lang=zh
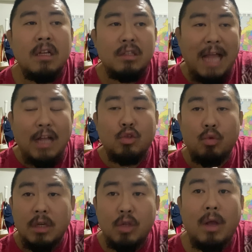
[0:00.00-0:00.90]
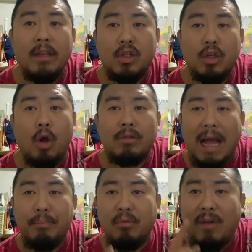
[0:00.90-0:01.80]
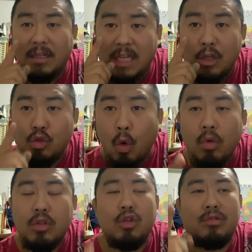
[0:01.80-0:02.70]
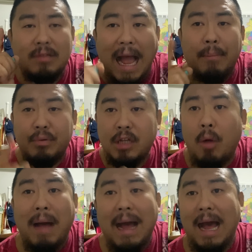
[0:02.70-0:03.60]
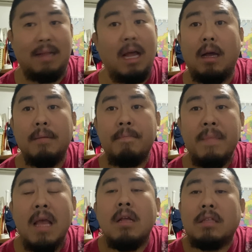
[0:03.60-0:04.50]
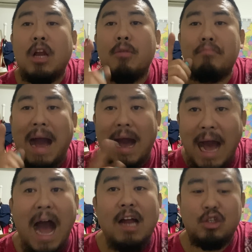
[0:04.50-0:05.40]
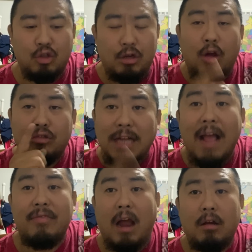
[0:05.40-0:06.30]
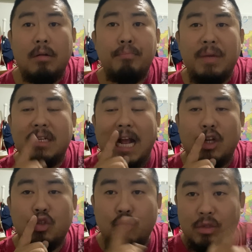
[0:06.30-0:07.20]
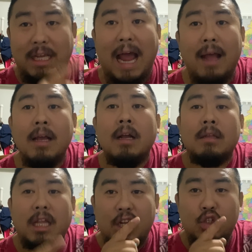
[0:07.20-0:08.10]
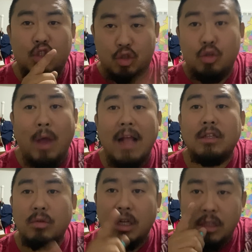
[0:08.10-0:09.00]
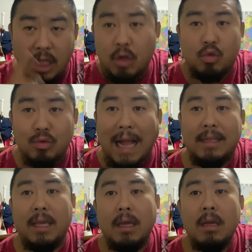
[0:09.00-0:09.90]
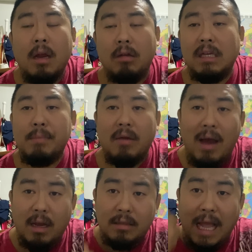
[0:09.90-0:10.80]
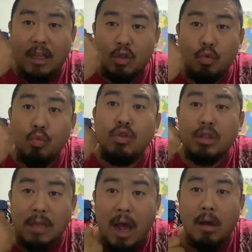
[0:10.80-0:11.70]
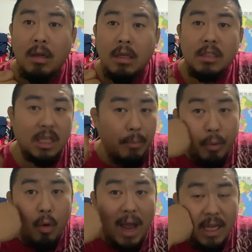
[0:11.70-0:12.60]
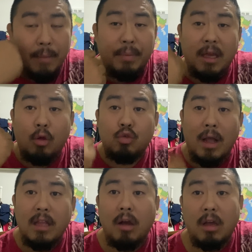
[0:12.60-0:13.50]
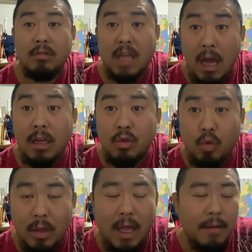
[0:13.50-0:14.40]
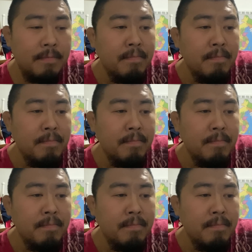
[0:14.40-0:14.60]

打组合拳的时候，他不往前冲是打不着马哈的。但是马哈只要站那儿，臂展竖起来，他的直拳就能顶住大帝。而且你别忘了戴的是五指套，这个破坏力比要拳套要强很多的。